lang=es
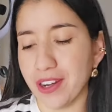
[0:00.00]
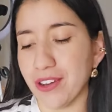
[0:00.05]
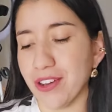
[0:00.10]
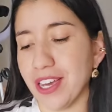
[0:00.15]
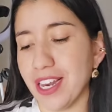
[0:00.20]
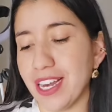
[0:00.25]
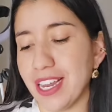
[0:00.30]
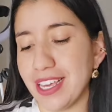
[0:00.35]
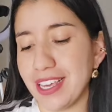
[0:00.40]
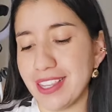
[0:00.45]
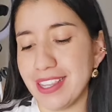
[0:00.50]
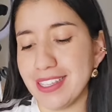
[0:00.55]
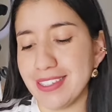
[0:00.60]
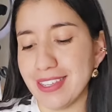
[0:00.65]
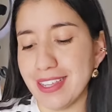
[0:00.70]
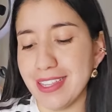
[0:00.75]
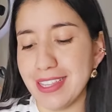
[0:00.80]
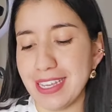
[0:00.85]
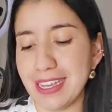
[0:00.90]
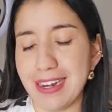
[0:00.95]
creo que le
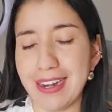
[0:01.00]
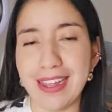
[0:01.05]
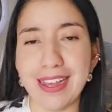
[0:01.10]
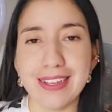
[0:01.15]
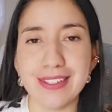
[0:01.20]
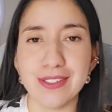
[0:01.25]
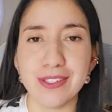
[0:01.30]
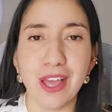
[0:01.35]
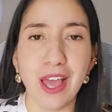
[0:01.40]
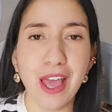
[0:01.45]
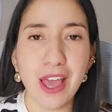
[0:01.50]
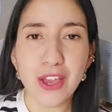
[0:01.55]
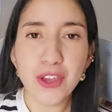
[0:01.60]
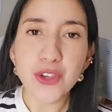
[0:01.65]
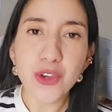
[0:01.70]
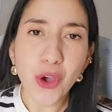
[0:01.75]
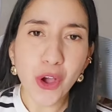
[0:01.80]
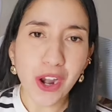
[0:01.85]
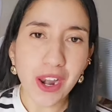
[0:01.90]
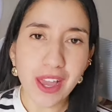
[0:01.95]
dice en inglés.
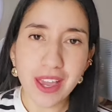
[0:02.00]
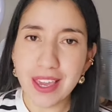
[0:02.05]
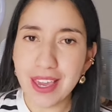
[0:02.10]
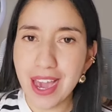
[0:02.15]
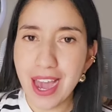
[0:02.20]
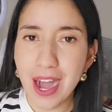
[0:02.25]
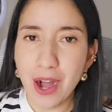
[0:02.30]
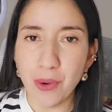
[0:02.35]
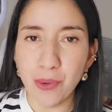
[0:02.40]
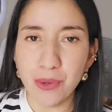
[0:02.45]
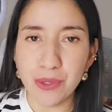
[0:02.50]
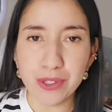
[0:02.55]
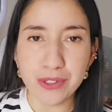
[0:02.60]
Yo leía